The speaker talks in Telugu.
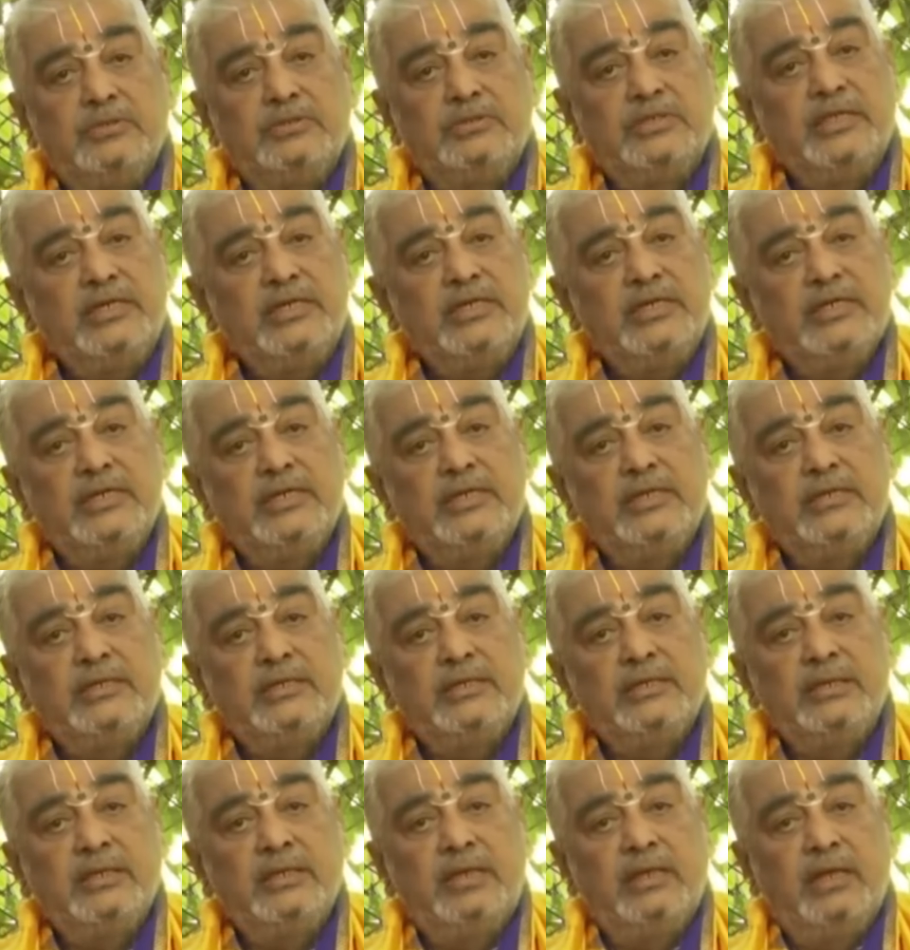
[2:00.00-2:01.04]
సరైన
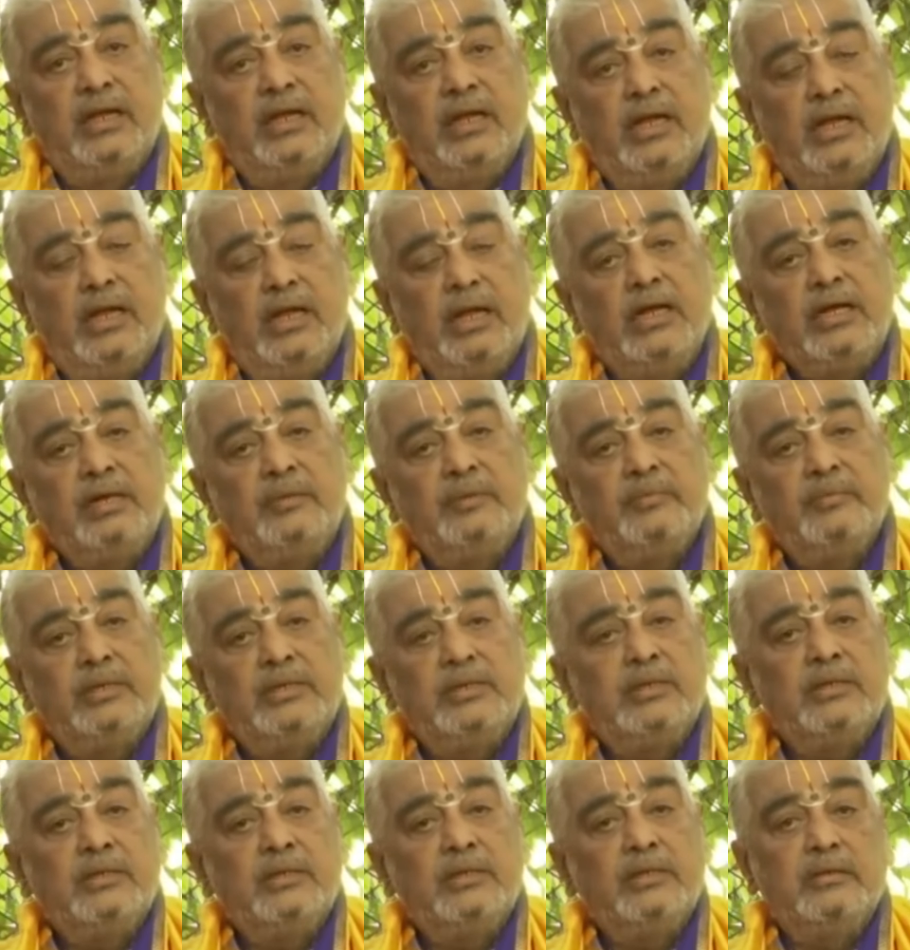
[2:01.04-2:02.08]
ఆగమ
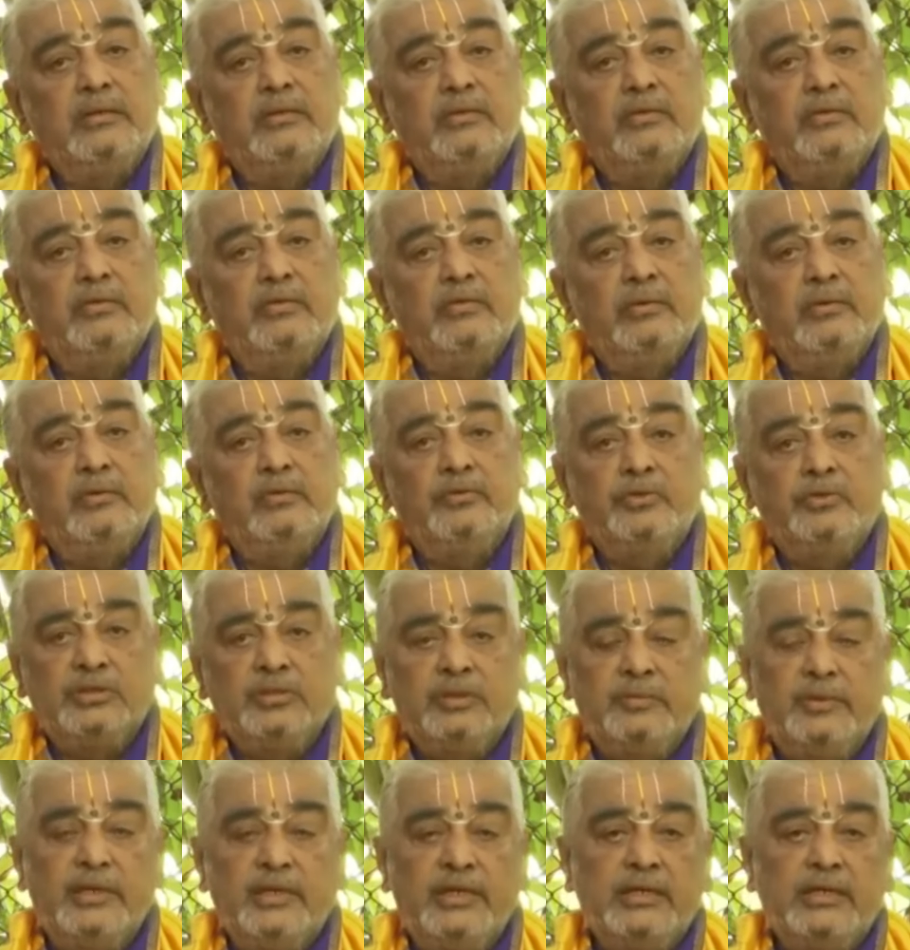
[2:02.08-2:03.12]

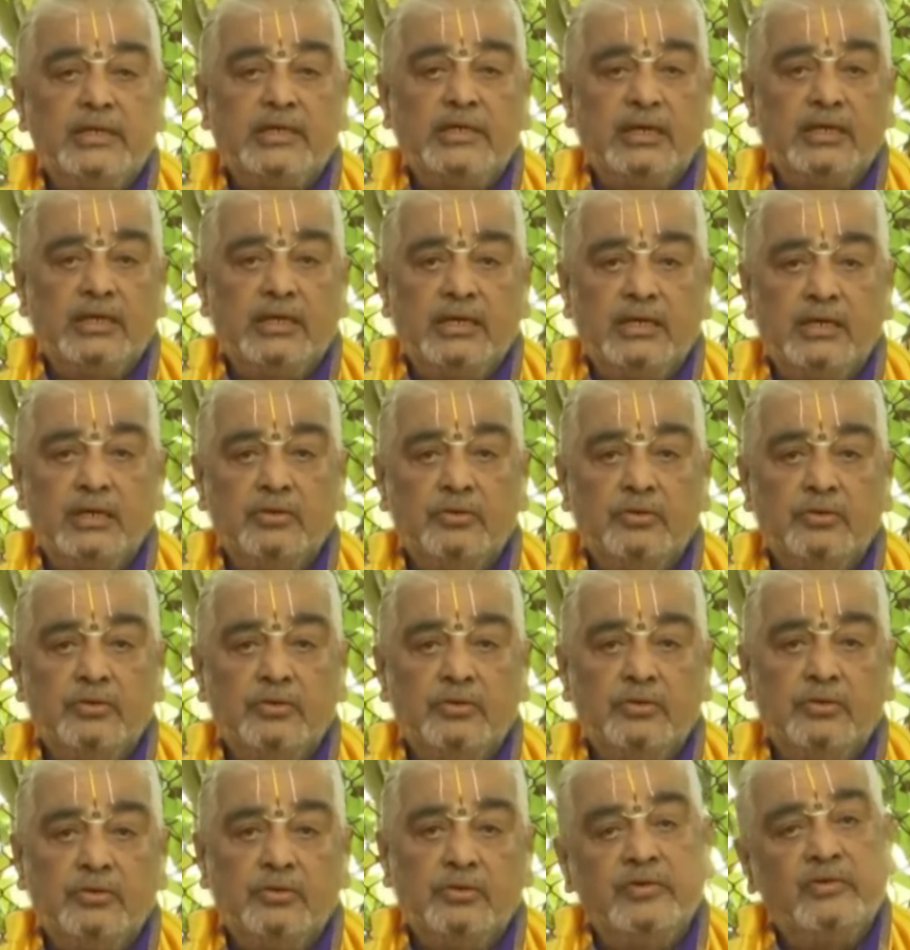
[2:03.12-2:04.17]
ఉక్తమైన కాలాల్లో
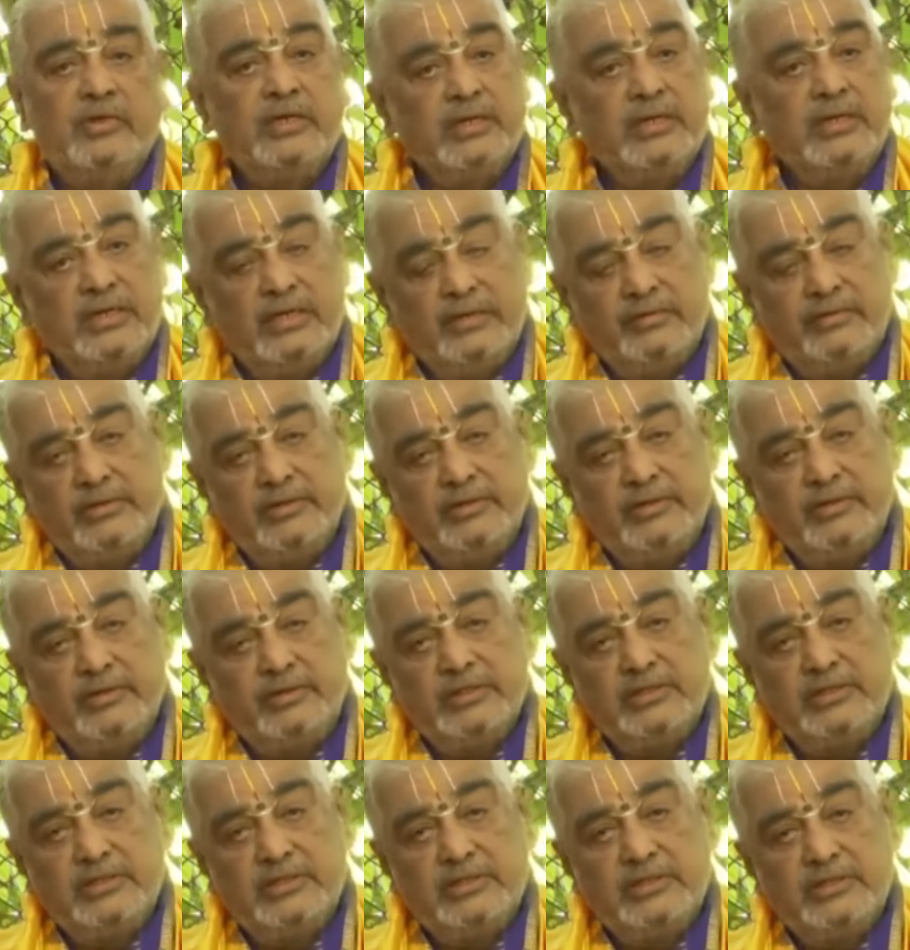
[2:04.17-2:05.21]
స్వామివారికి నైవేద్యాలు
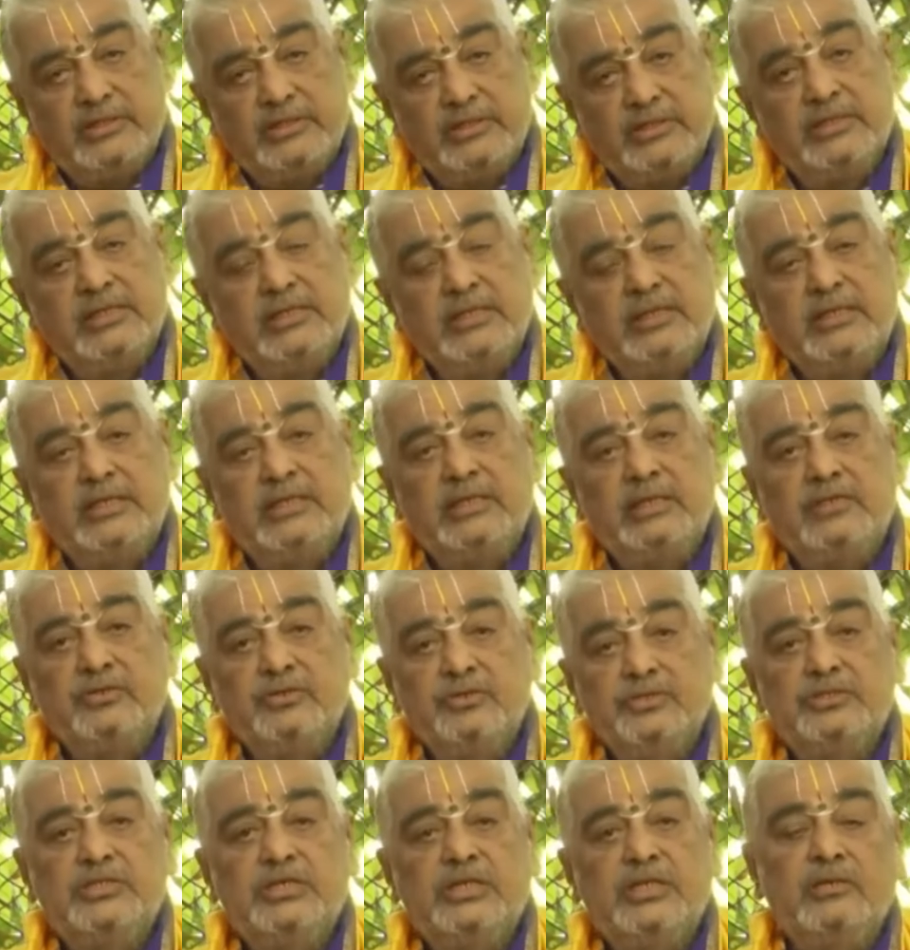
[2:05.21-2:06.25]
జరగడం లేదని
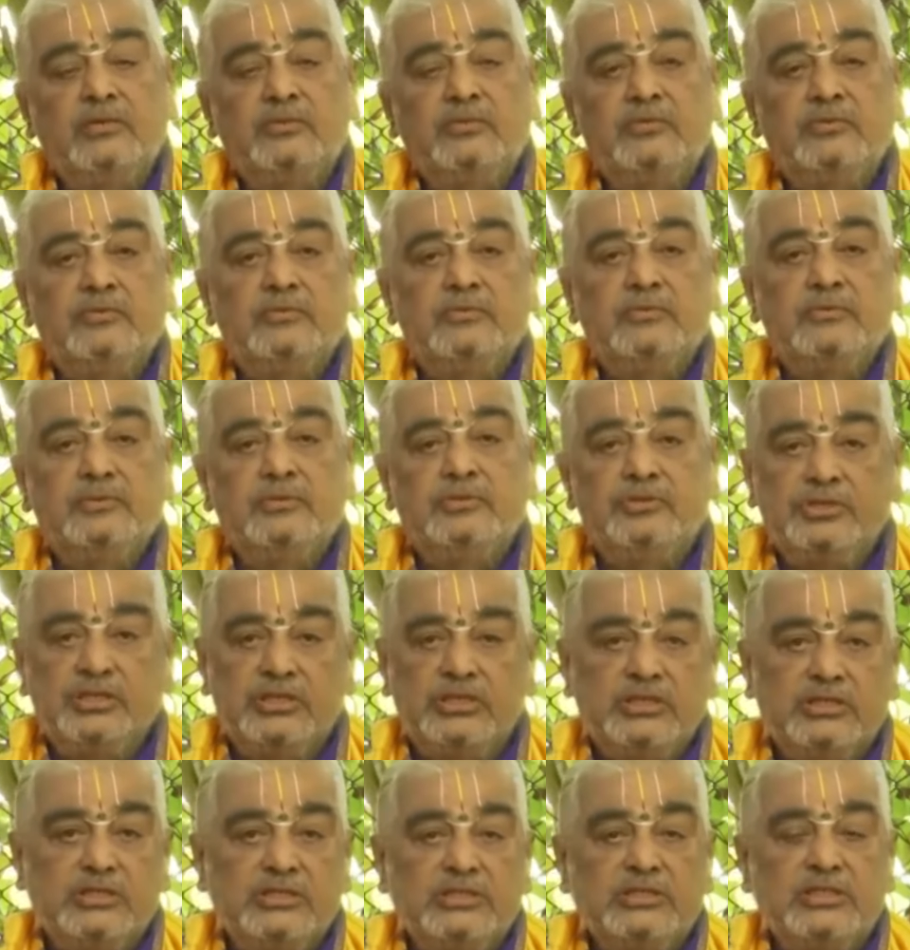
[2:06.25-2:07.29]
ఎన్నోసార్లు
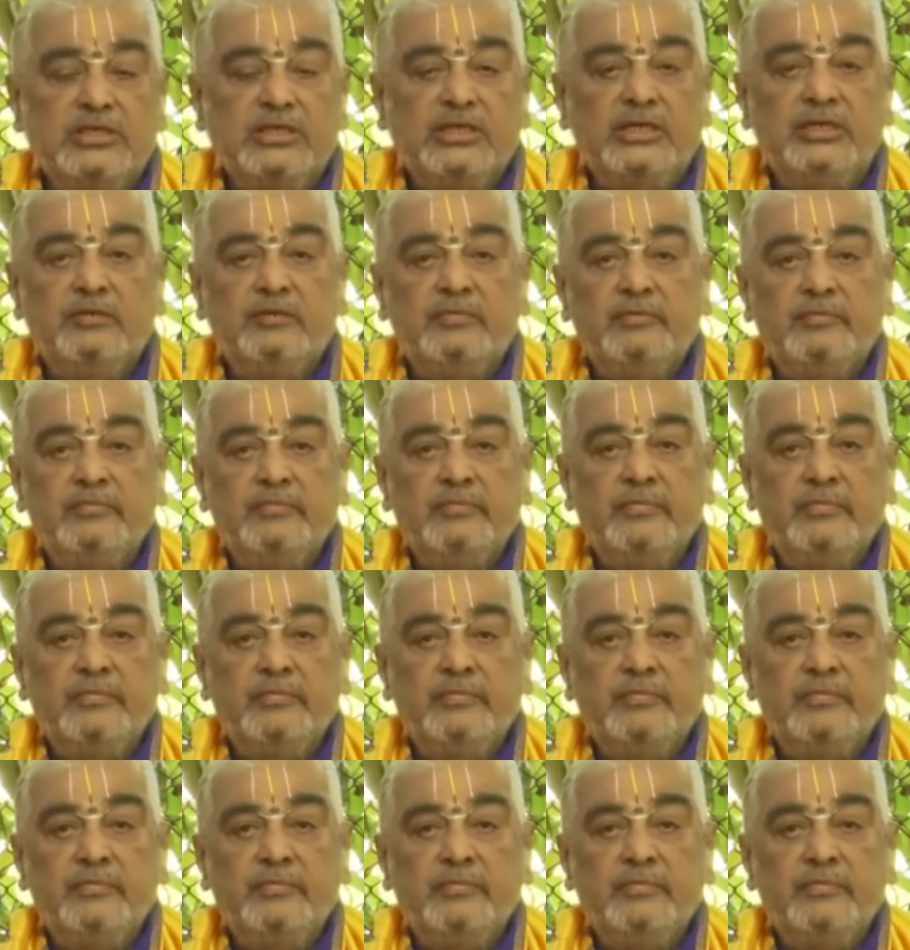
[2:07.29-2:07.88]
దృష్టికి తీసుకెళ్ళాం